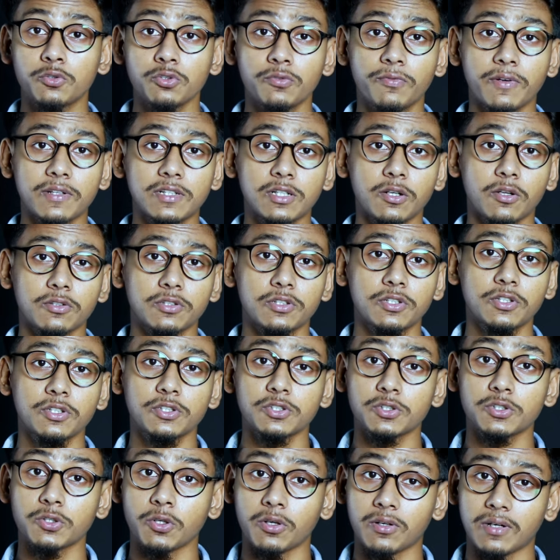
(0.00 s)
টু ফ্যাক্টর
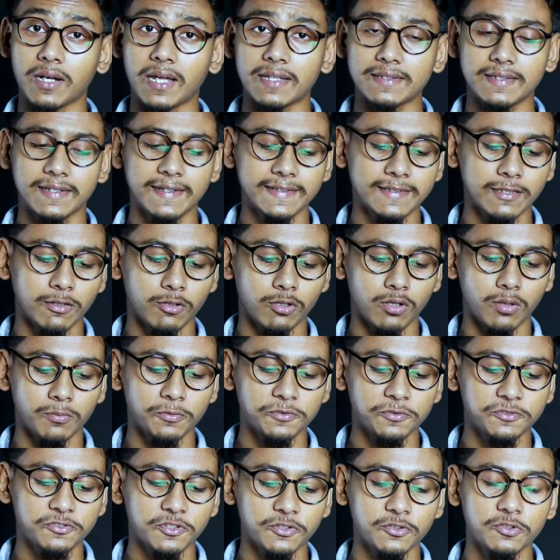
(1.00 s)
অথেন্টিকেশন অন না থাকে তাহলে
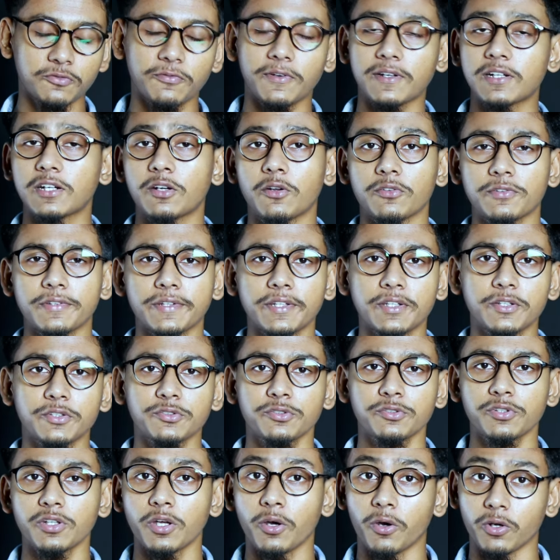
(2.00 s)
অবশ্যই টু ফ্যাক্টর
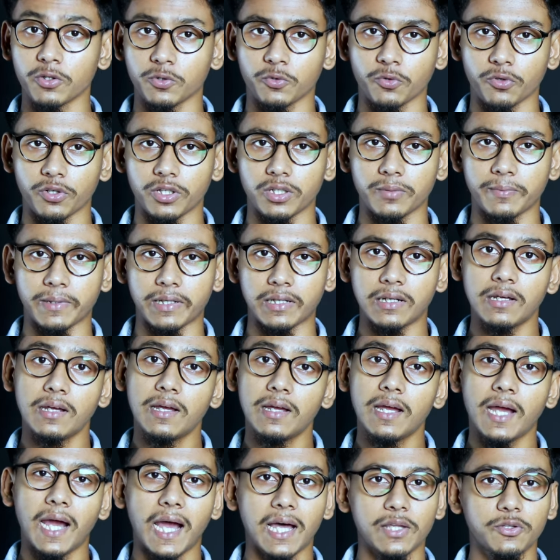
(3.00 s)
অথেন্টিকেশনটা অন করে নেবেন
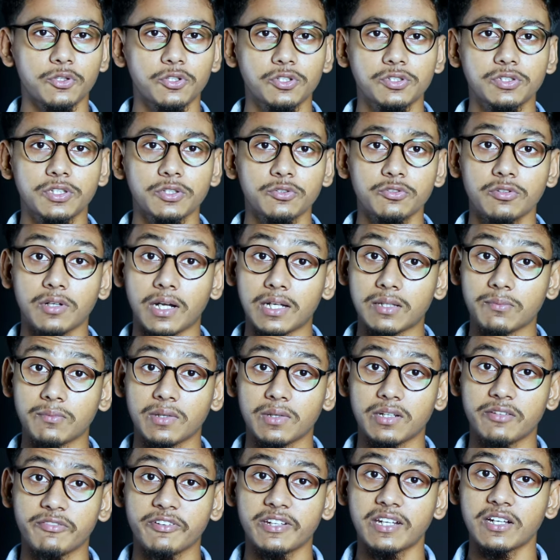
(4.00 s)
আদারস কিন্তু রানিং
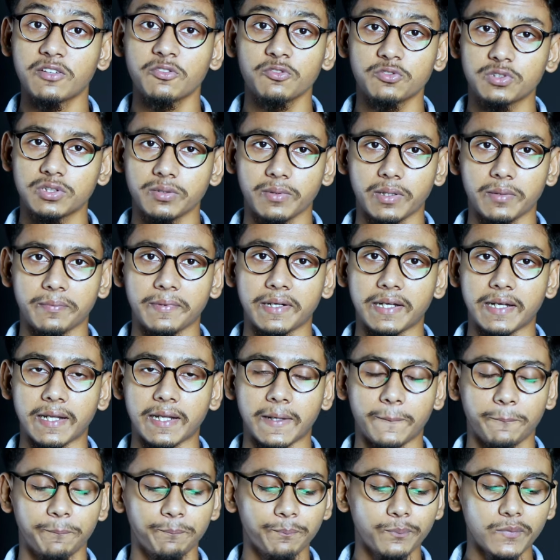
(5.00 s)
ভেরিফাইটা করতে পারবেন
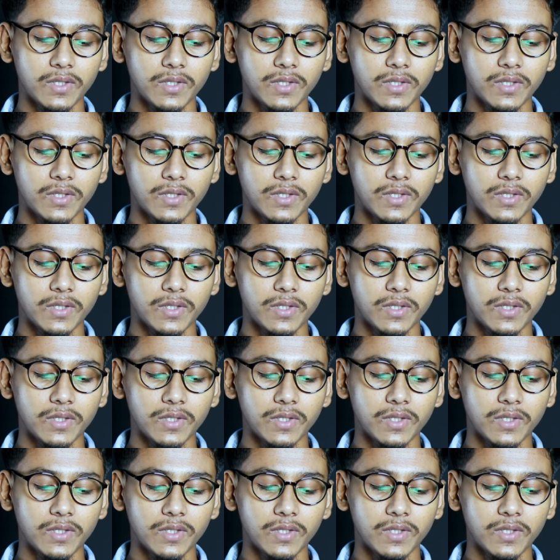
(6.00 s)
না